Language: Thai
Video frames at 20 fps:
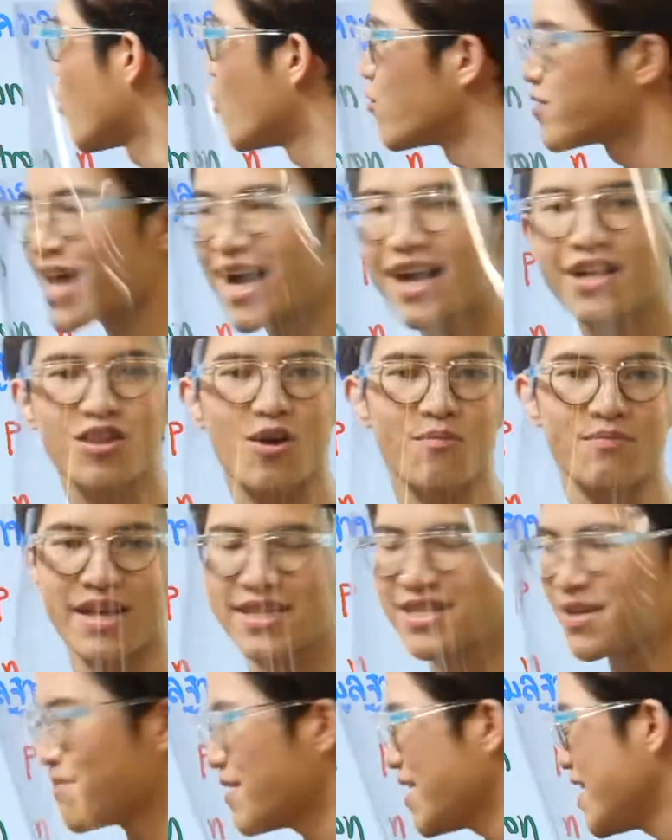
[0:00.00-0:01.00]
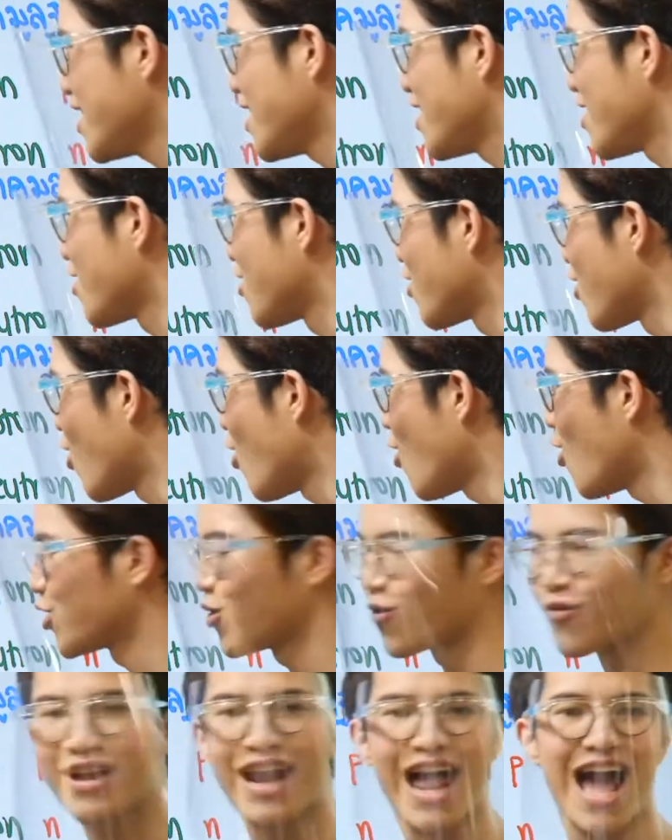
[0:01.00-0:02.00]
โครงสร้างอะตอมเนี่ย จะมีคอต
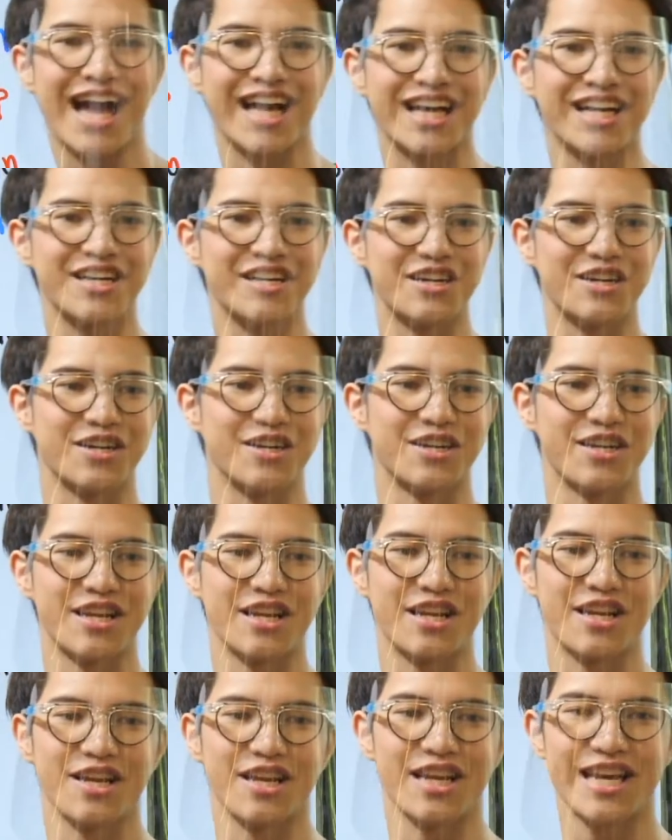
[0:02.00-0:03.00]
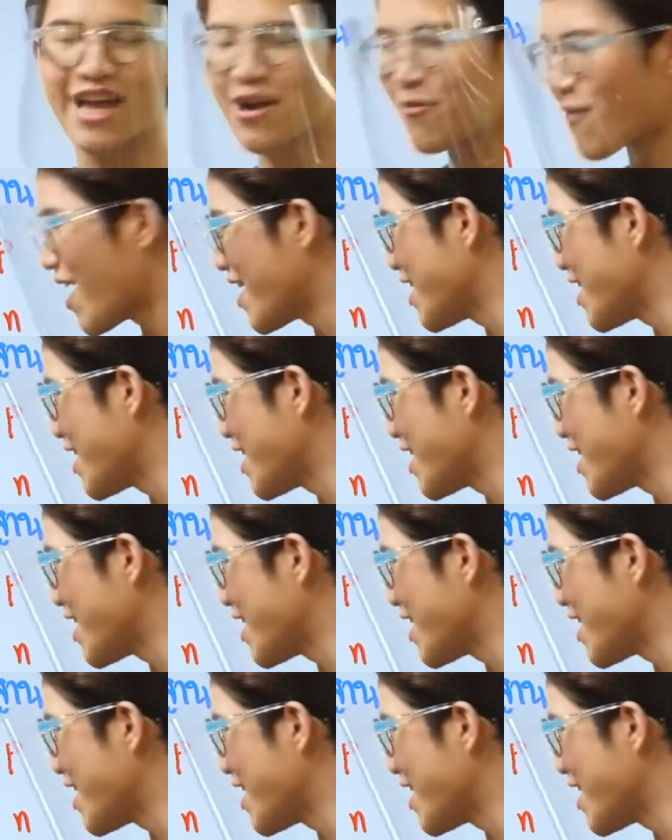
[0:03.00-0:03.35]
รงกลางคือ เรียกว่า